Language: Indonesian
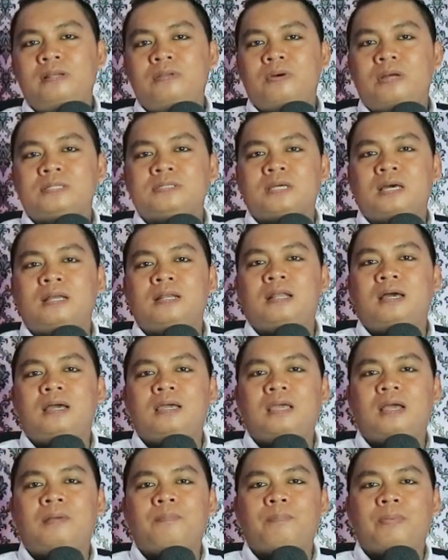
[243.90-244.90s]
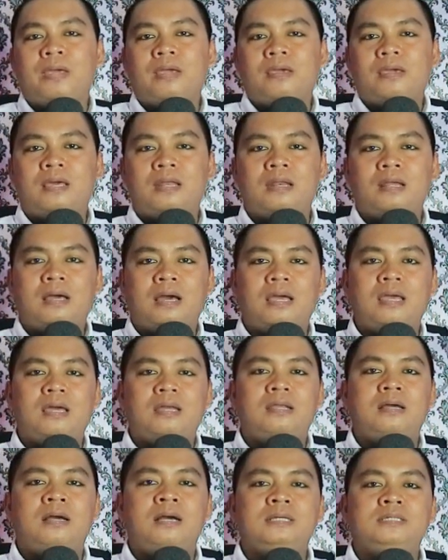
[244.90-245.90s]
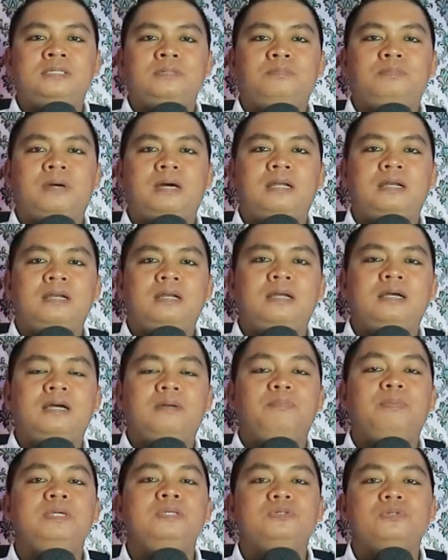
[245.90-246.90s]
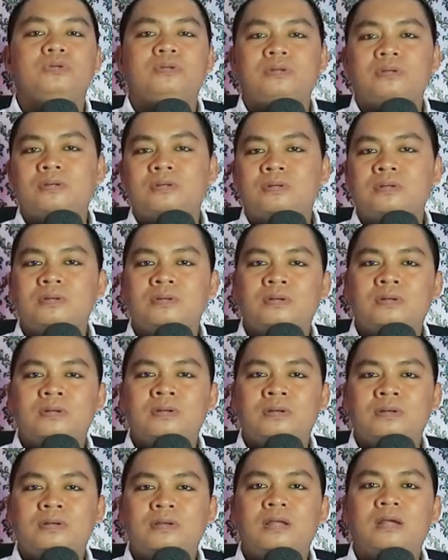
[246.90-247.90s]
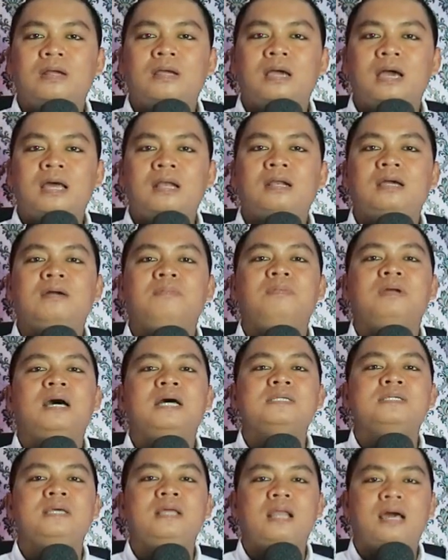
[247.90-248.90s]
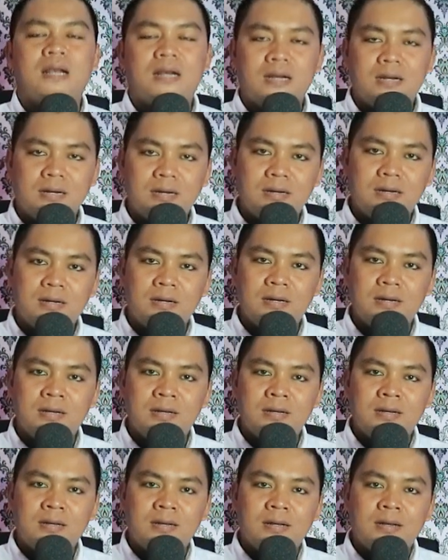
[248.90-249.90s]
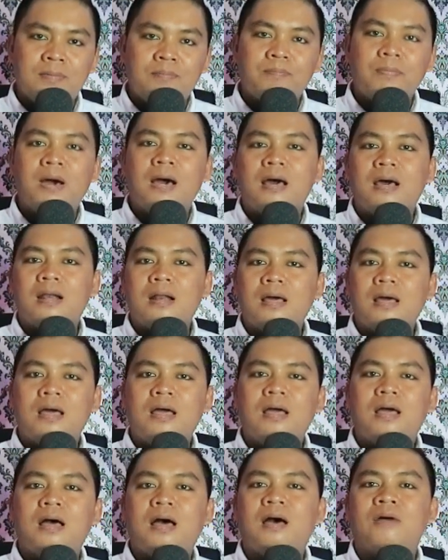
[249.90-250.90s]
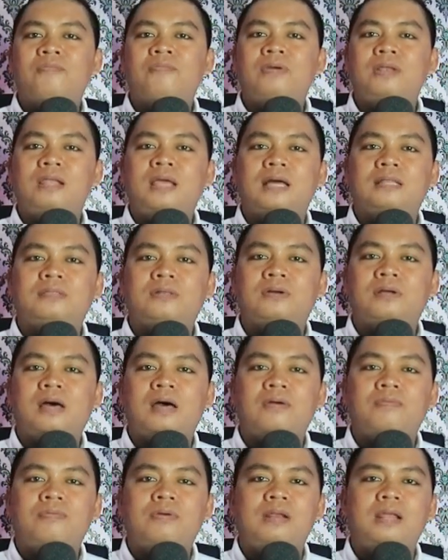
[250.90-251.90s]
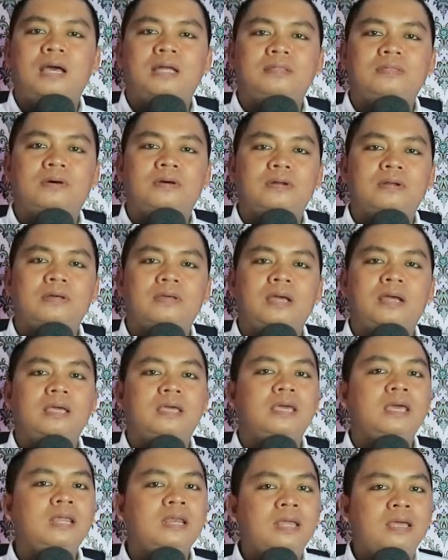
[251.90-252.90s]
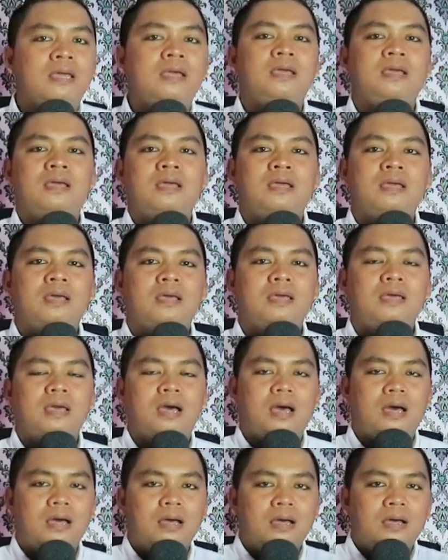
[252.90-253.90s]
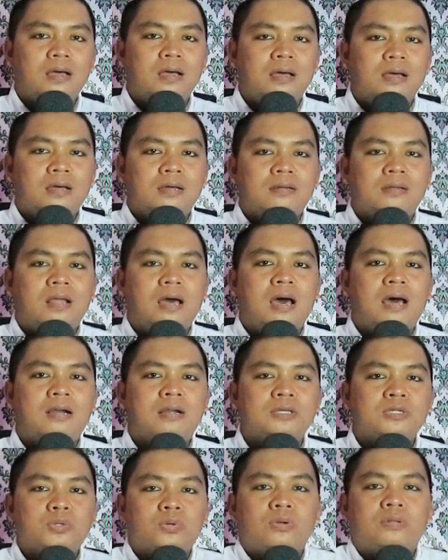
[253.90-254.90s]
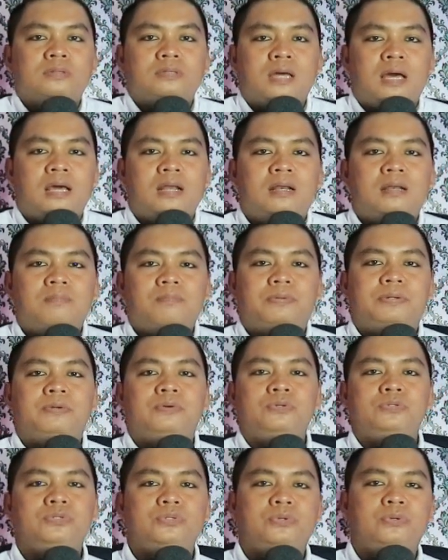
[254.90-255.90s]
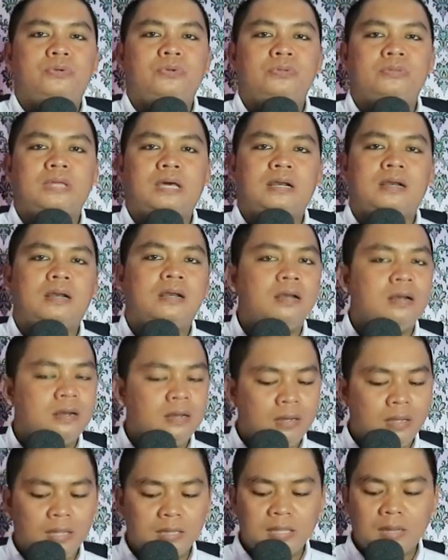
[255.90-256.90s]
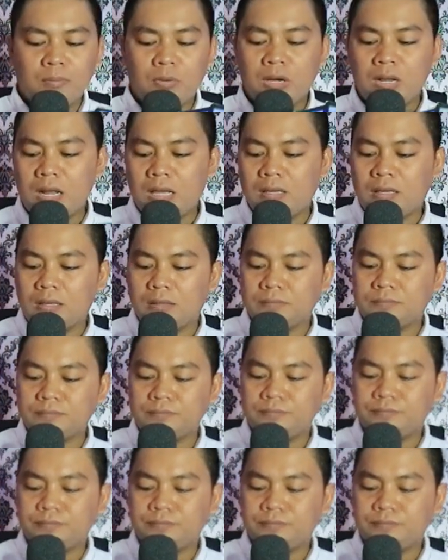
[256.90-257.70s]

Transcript: di luar sana yang pengen kaya dengan cepat kepincut dengan keberhasilan para afiliator-afiliator yang kini ya dari sultan menuju rutan. Kita buka lagi.